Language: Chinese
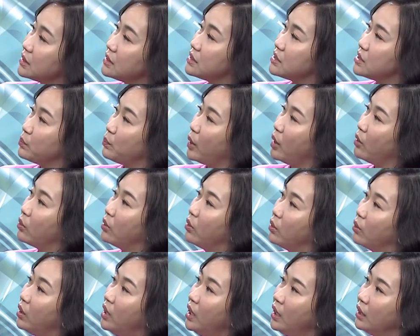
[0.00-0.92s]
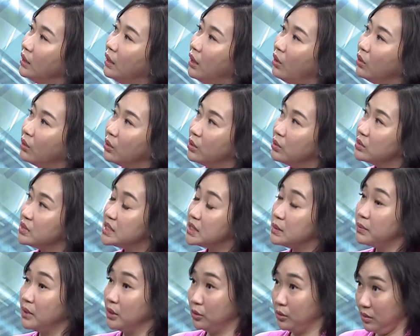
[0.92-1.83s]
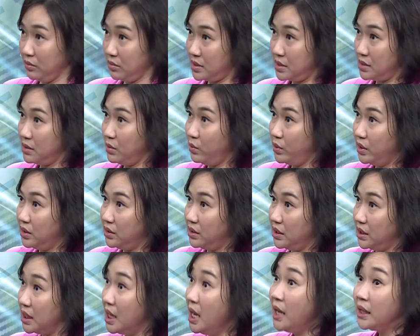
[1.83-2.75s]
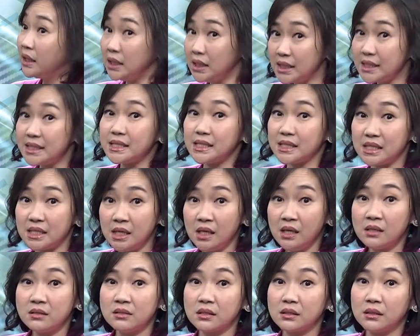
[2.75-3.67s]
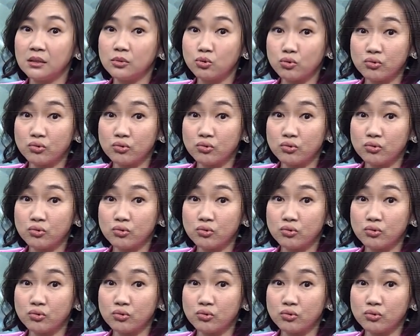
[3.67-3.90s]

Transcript: 甚至是包括劳工基本工资的问题，以及这